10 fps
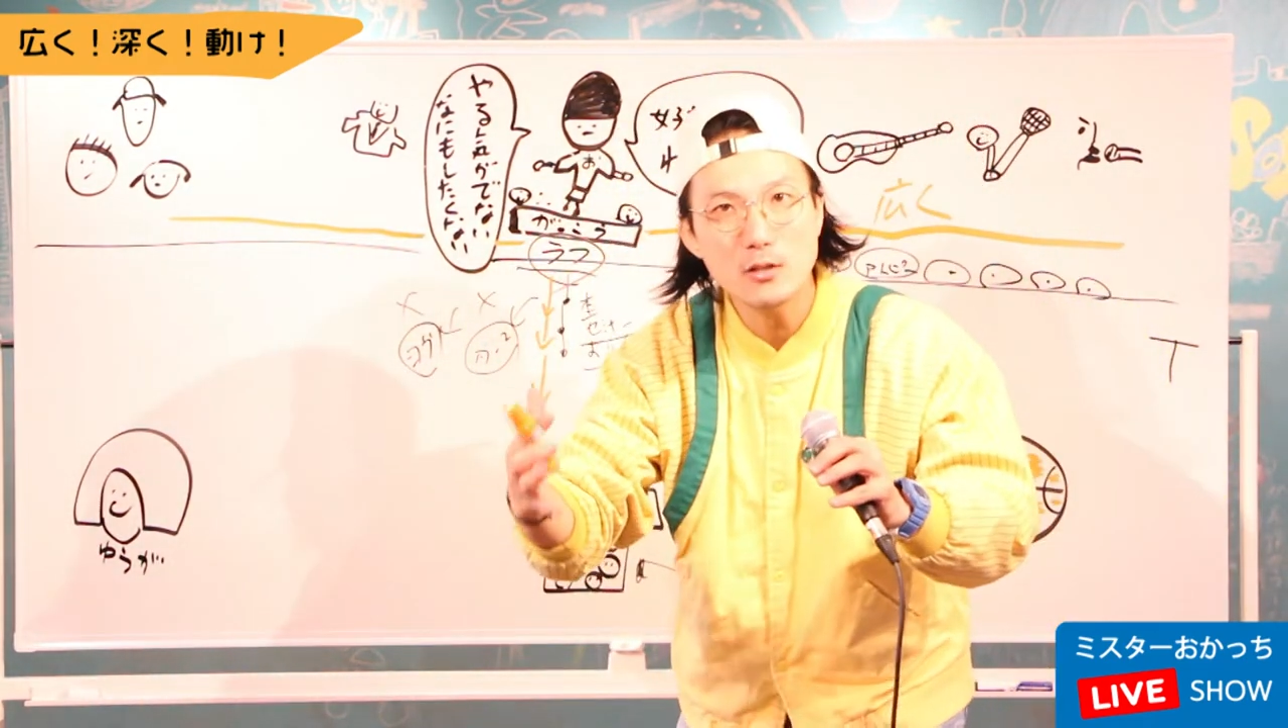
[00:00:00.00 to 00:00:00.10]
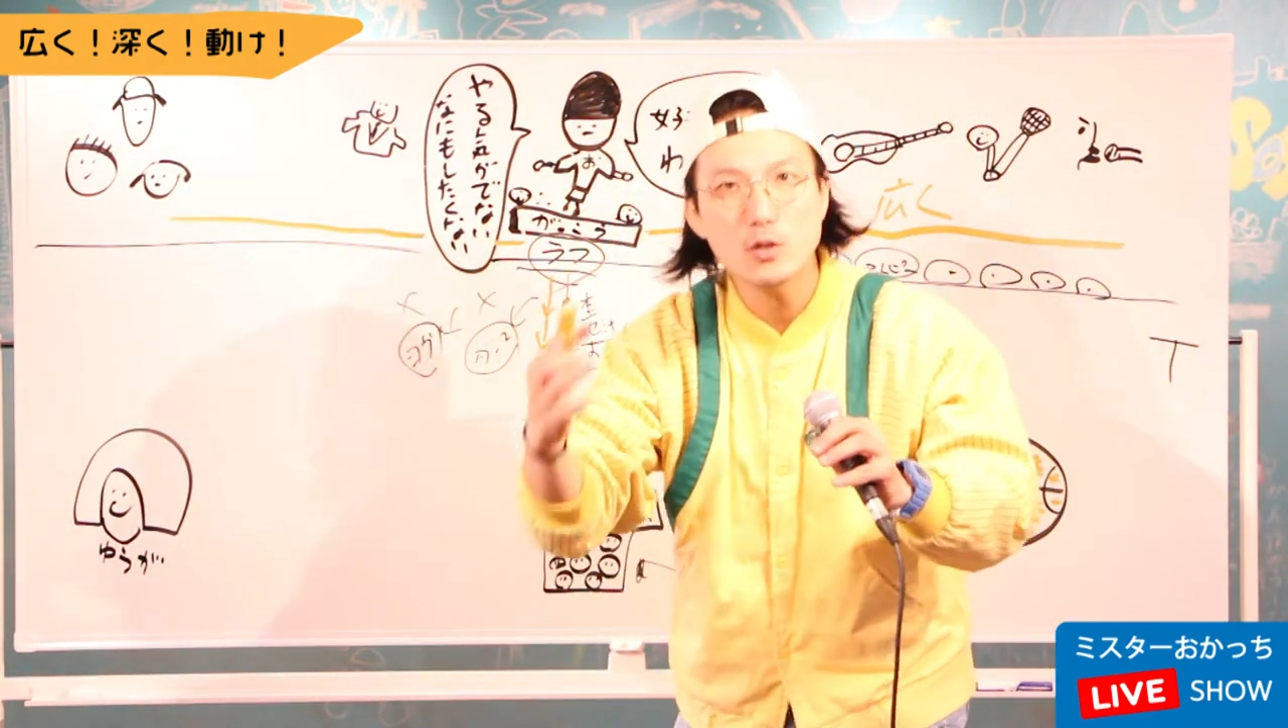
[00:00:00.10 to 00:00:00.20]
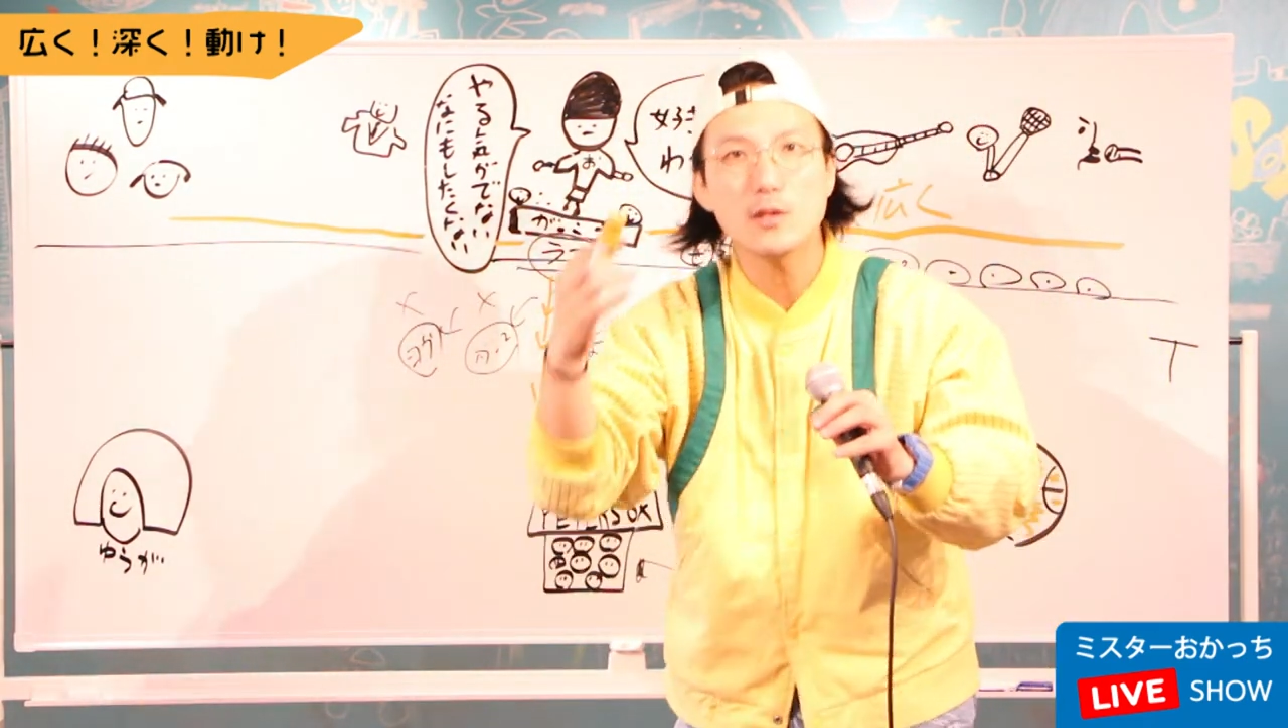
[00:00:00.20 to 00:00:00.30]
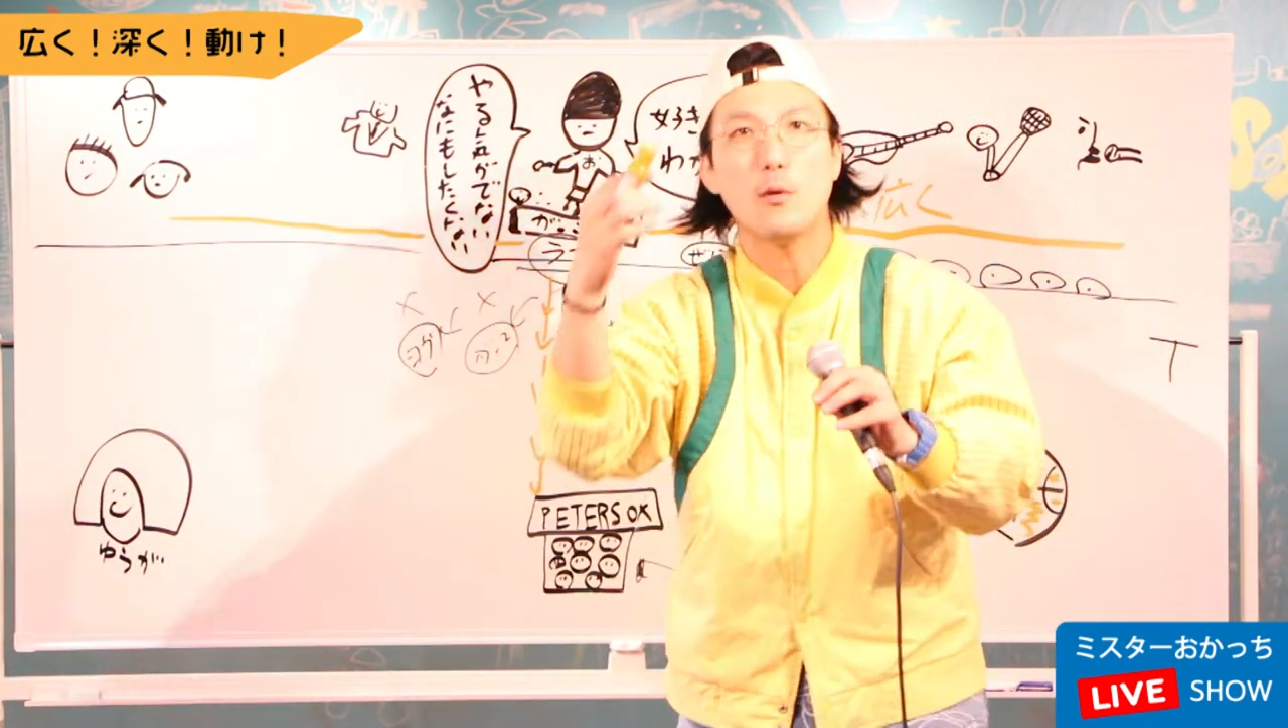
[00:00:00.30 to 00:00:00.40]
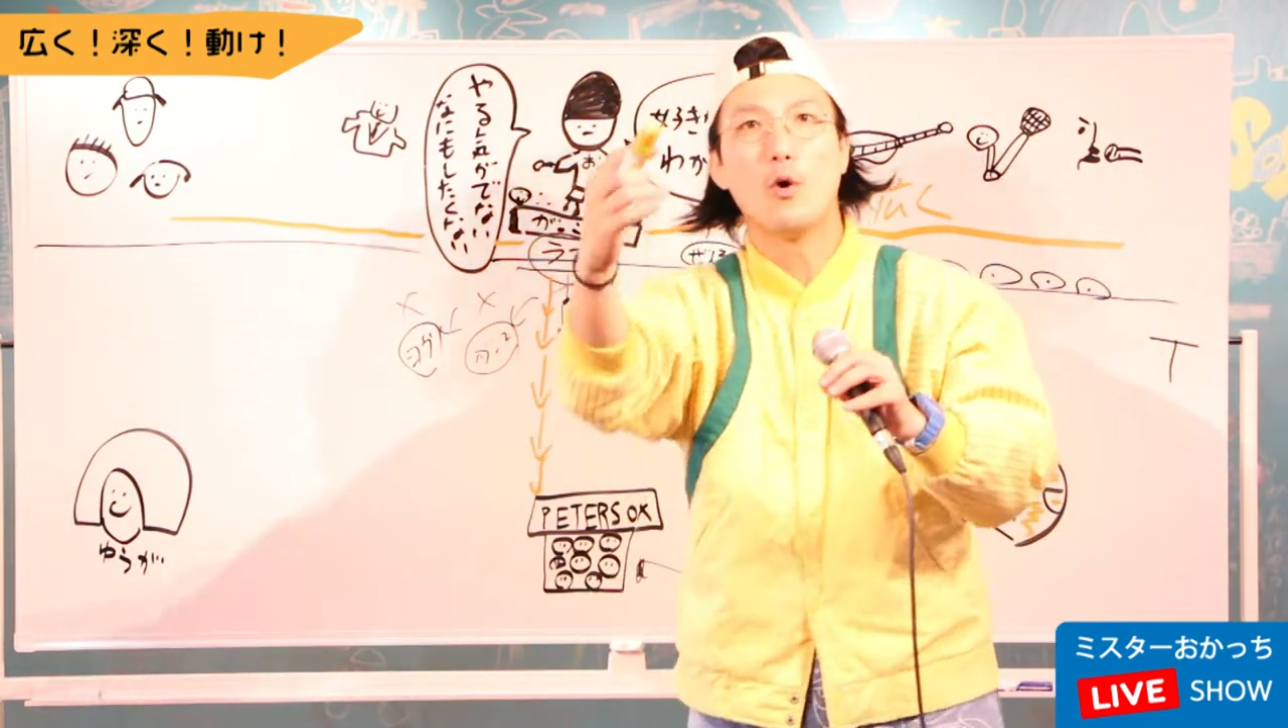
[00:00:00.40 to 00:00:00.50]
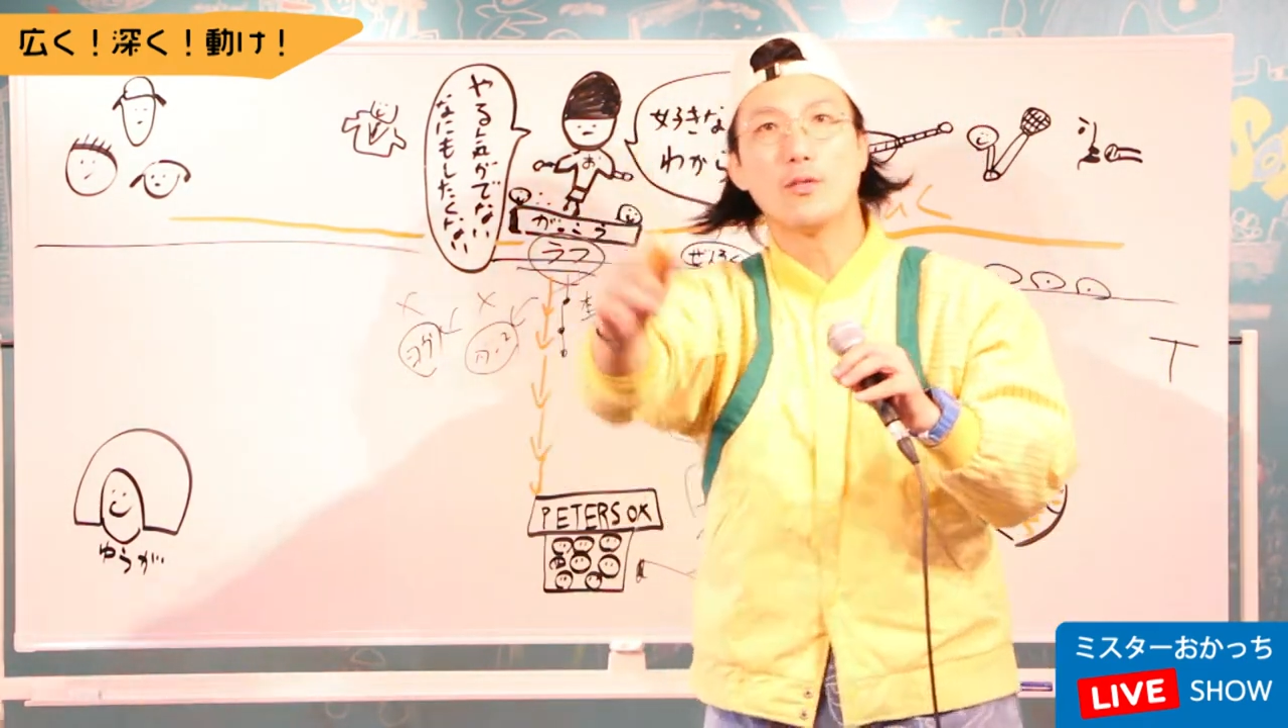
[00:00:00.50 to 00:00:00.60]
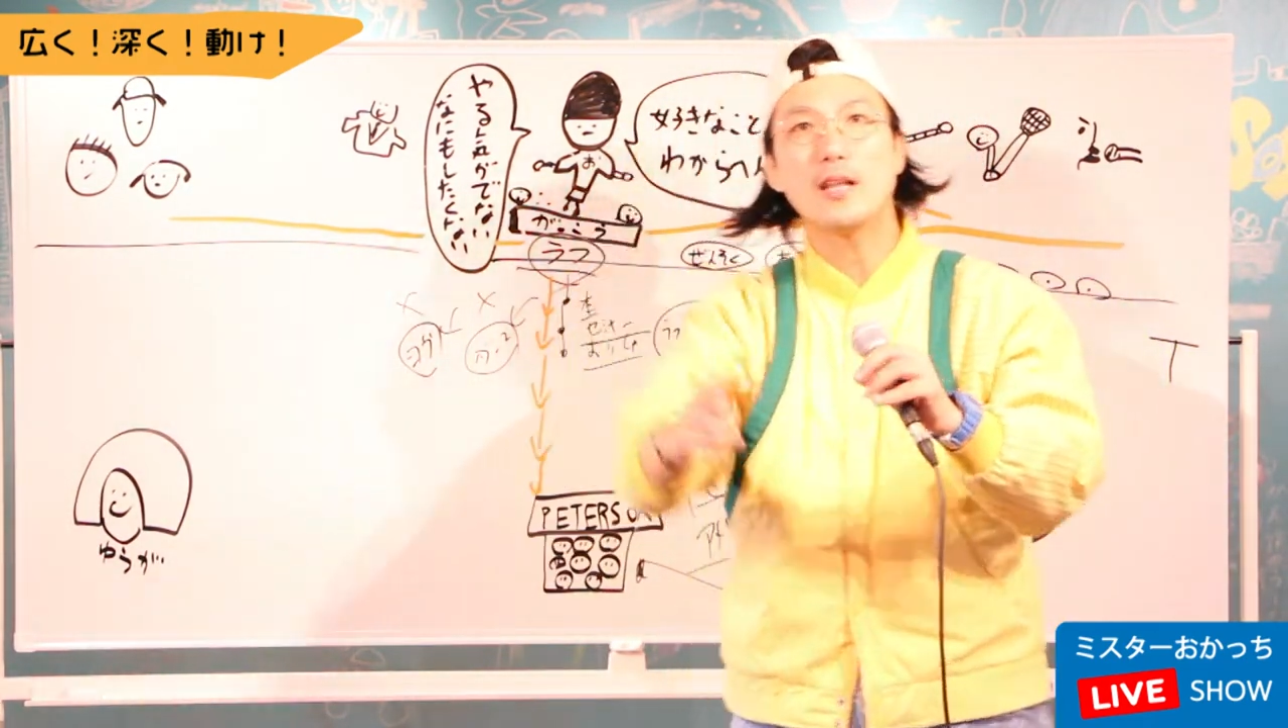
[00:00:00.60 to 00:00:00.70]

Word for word: る時も